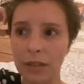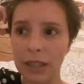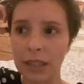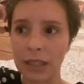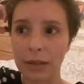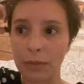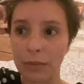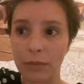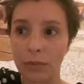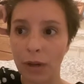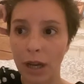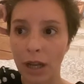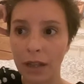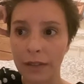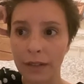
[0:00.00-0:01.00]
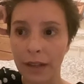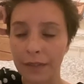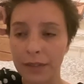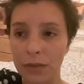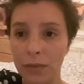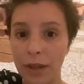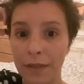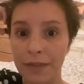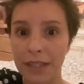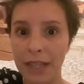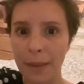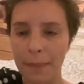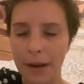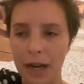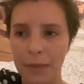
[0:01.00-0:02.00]
qui est voilà, un service de la ville
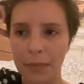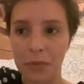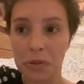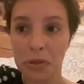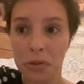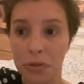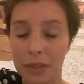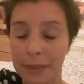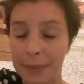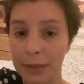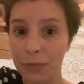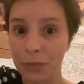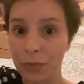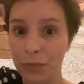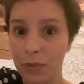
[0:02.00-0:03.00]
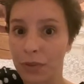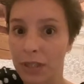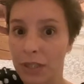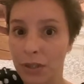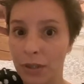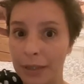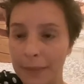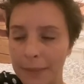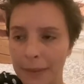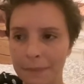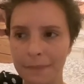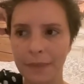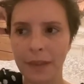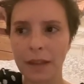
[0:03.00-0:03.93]
apparemment. Je ne sais pas du tout ce que c'est, je ne connais pas.